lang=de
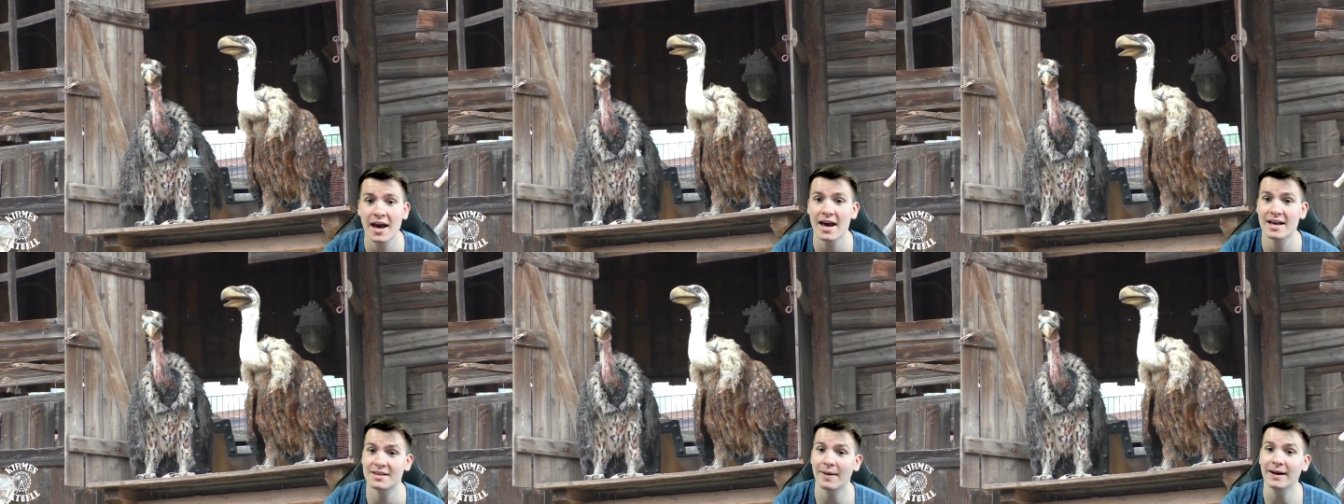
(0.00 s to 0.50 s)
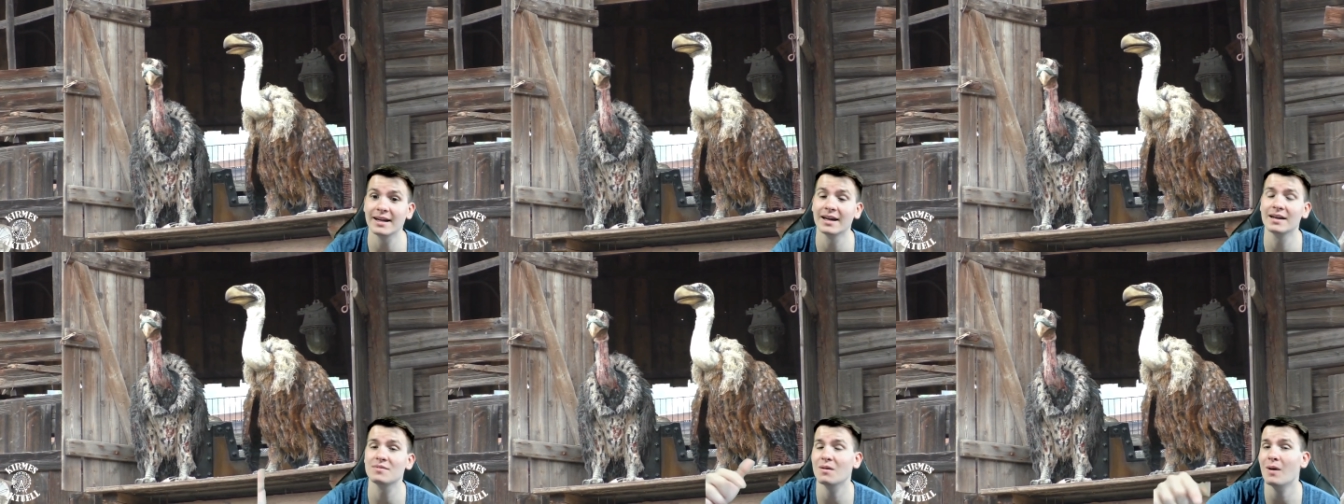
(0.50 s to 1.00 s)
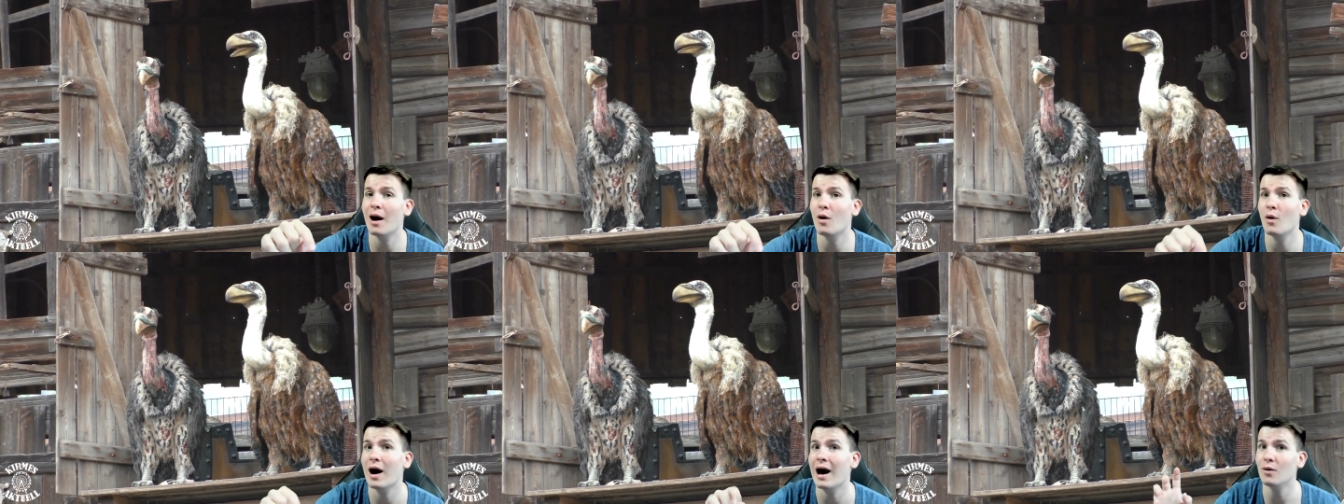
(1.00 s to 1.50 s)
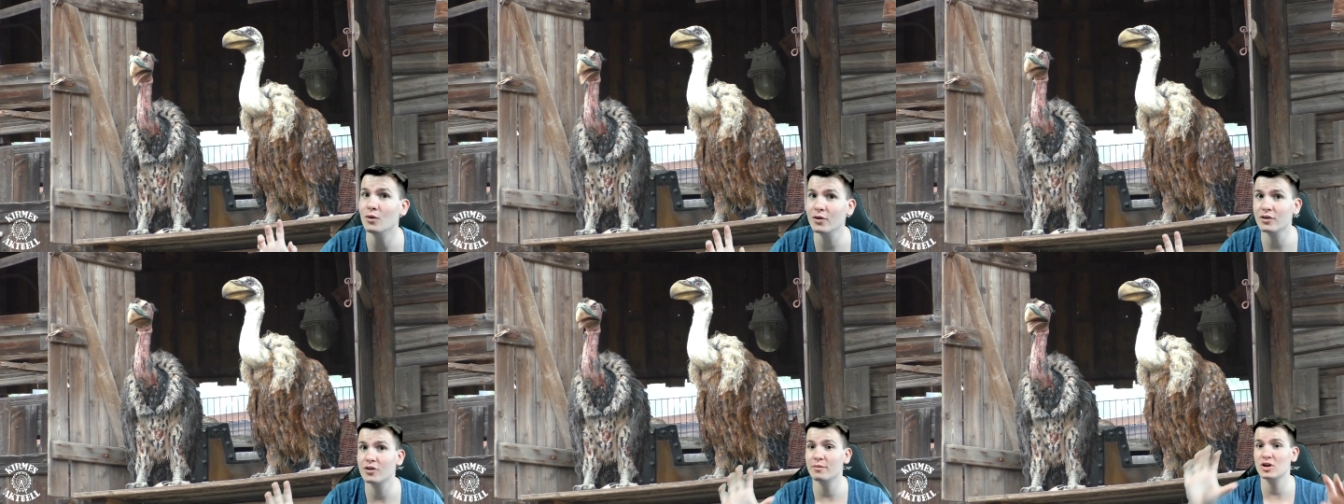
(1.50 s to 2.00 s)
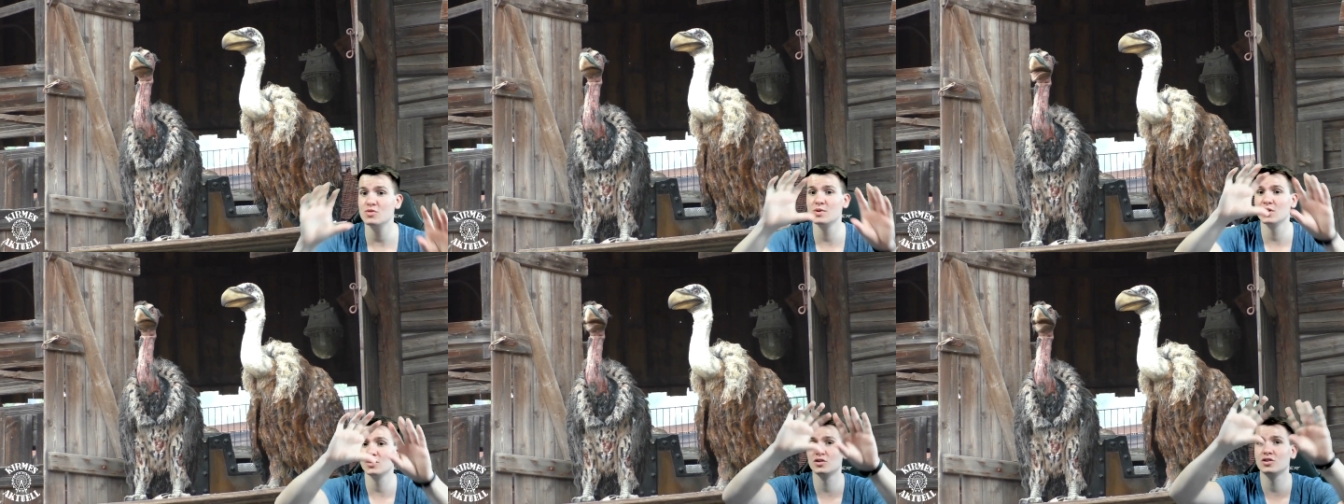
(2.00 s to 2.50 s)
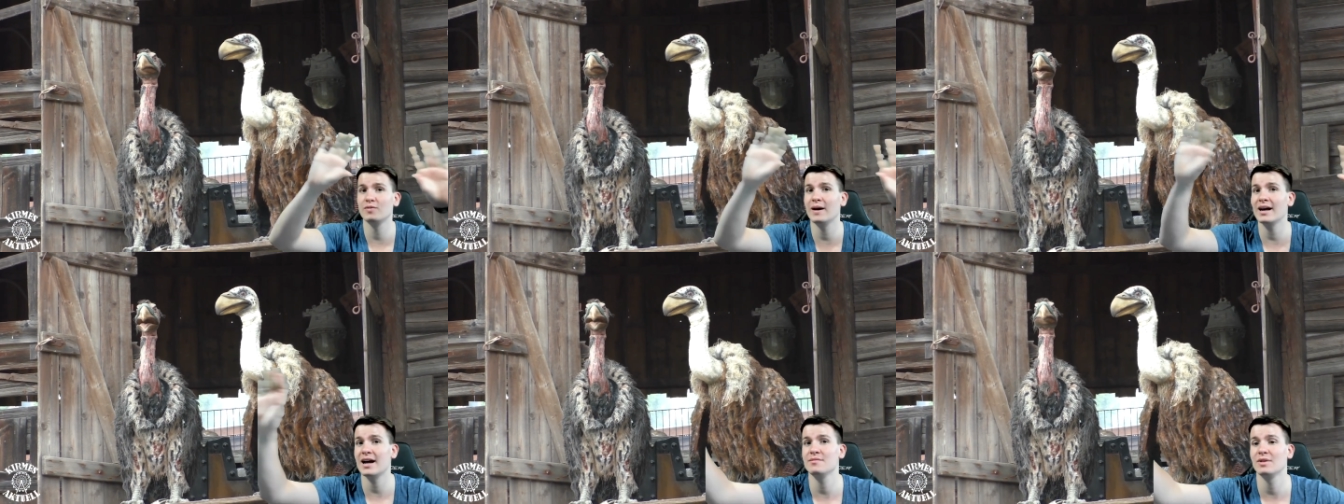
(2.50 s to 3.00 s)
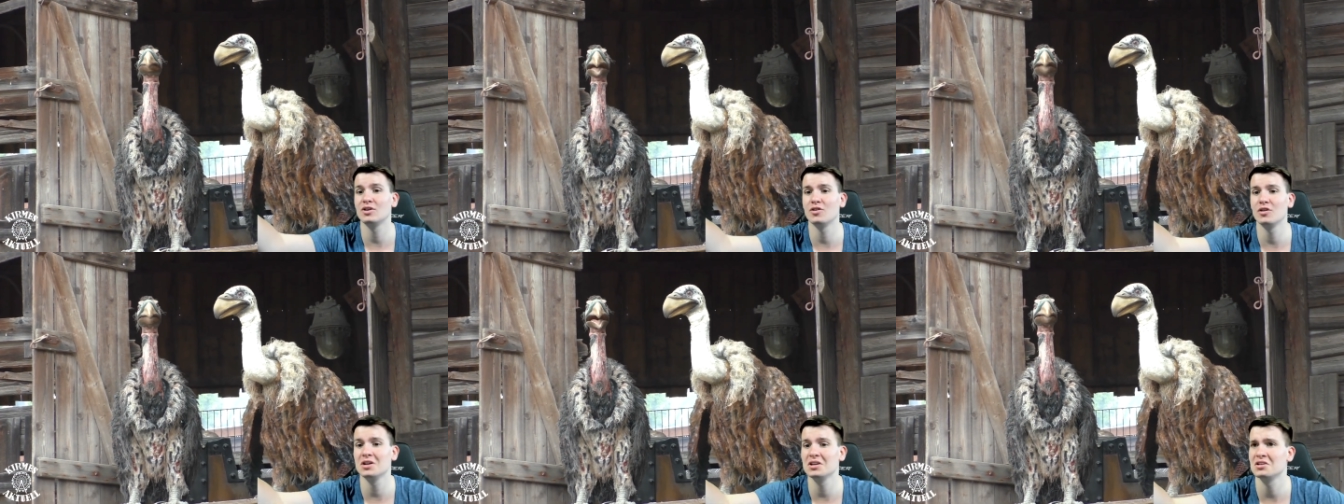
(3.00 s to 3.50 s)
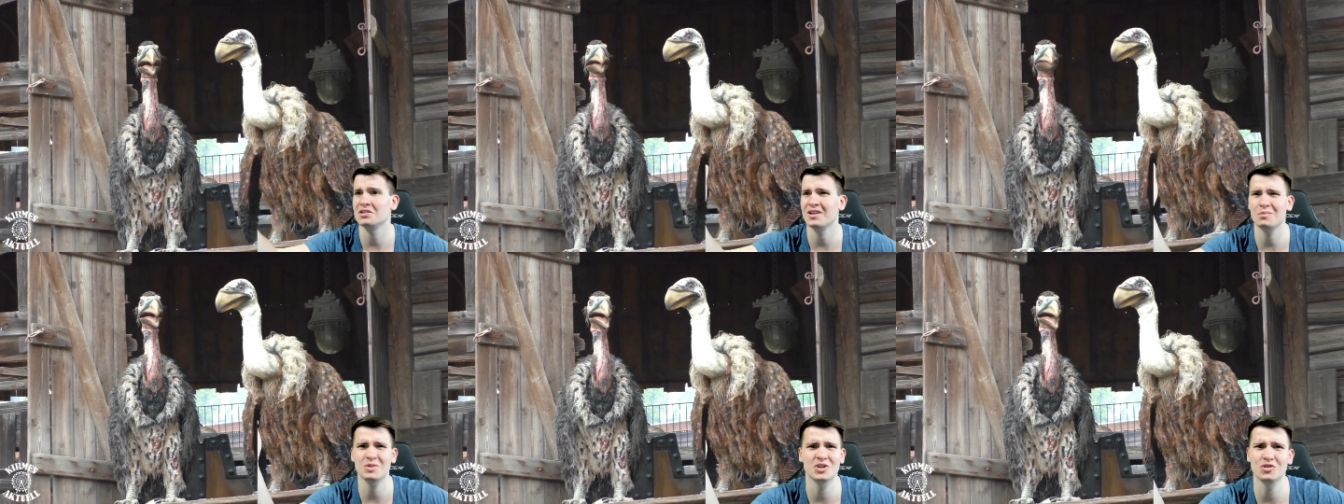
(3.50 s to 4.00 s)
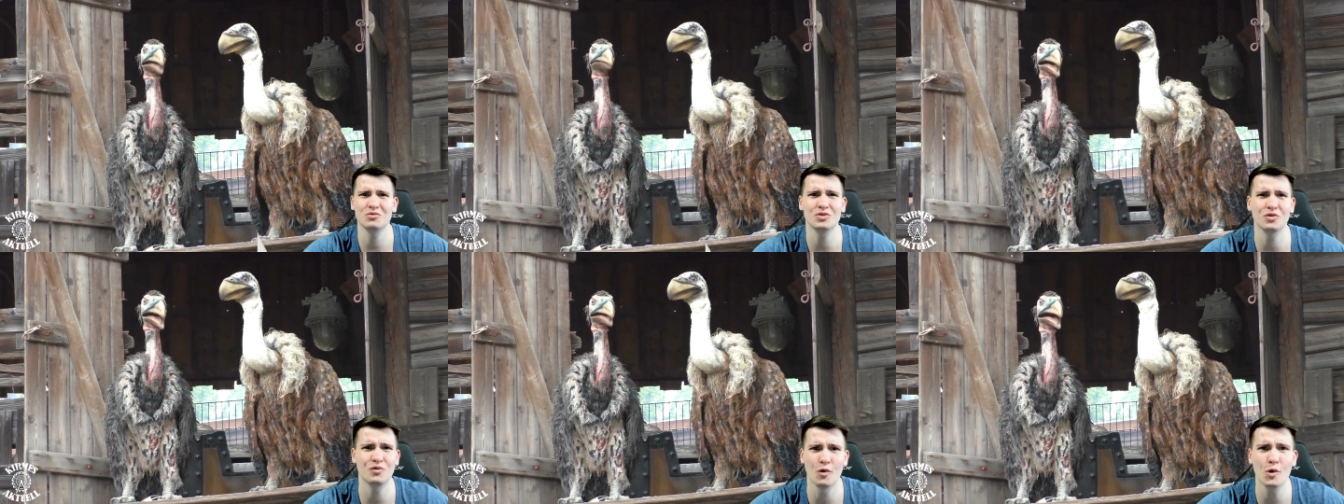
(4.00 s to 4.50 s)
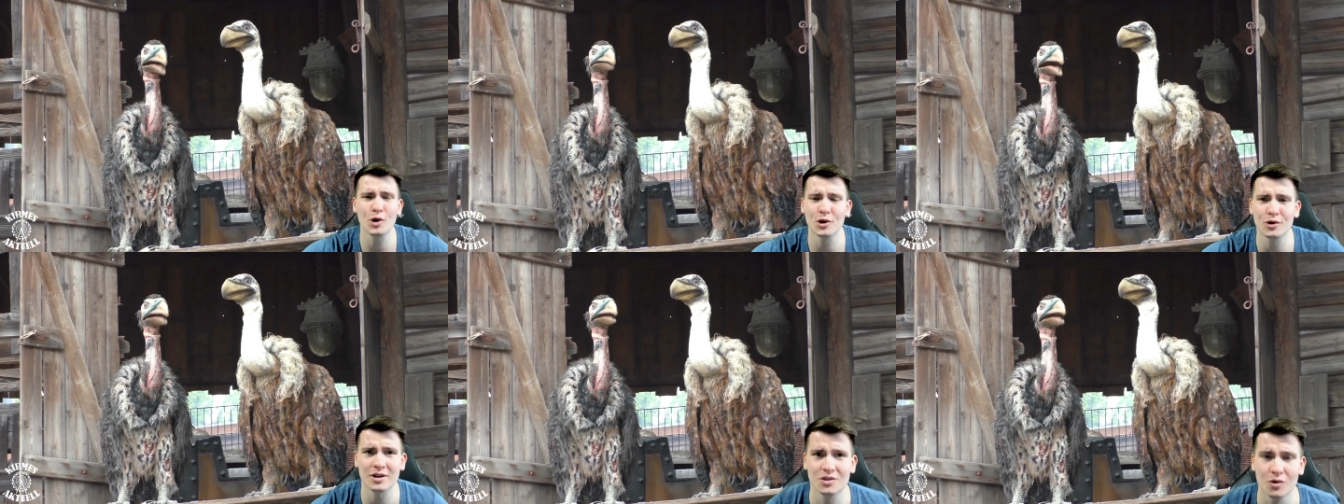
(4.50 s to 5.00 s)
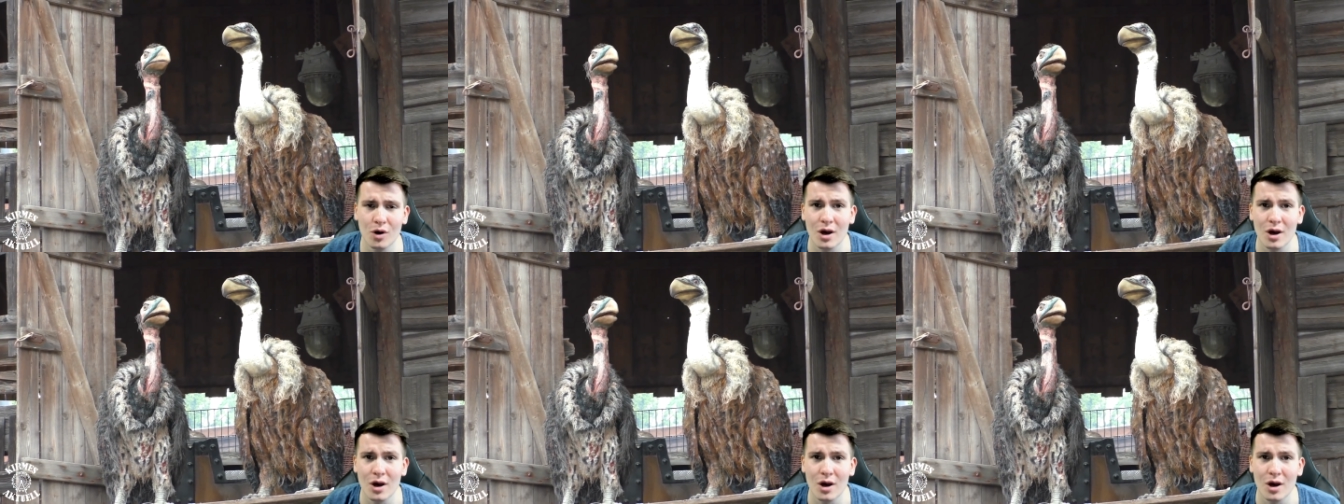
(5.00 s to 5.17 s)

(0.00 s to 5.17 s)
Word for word: Des Weiteren gibt es aber auch außen zum Beispiel noch so zwei Animatronics, ich glaube, das sind irgendwie so Vögel oder so,